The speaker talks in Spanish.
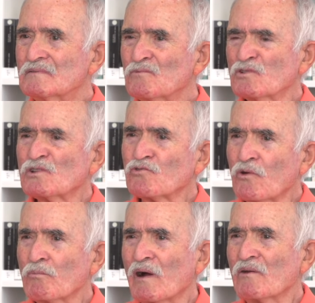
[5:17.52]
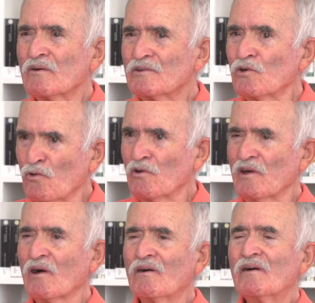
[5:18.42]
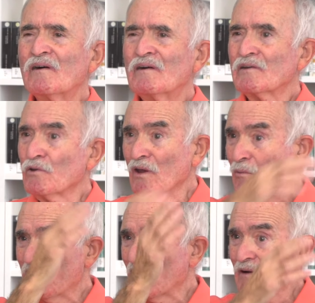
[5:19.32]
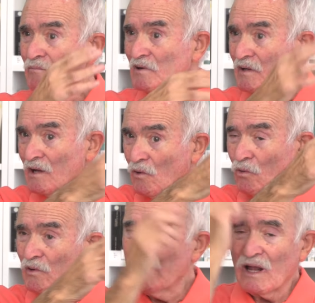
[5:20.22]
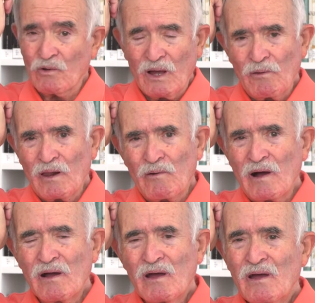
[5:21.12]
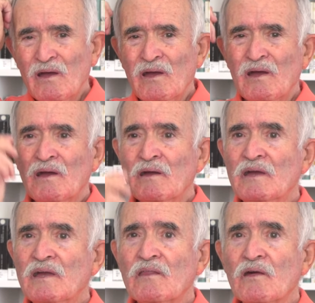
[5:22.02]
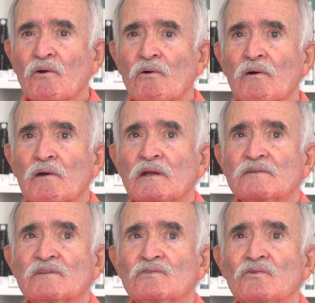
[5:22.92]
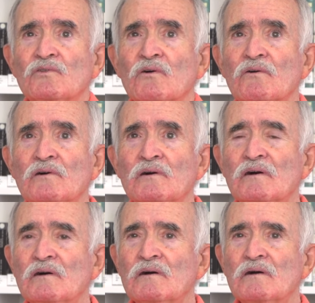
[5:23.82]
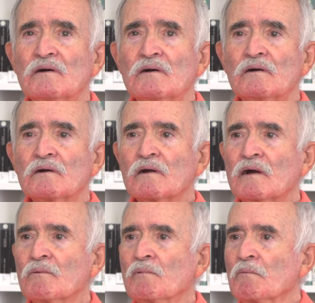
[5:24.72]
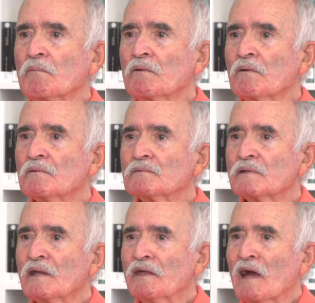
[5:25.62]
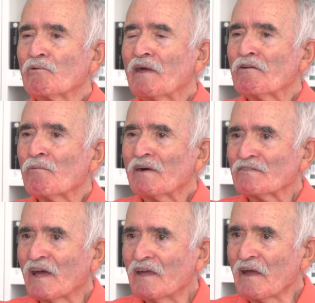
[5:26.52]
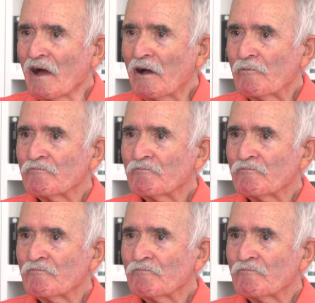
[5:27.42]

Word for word: ¿Dónde está su hermano? Yo le oía, no le veía porque oía lo que hablaba. Y ella dijo, en el instituto. Ahora mi hermano tenía un año más que ella.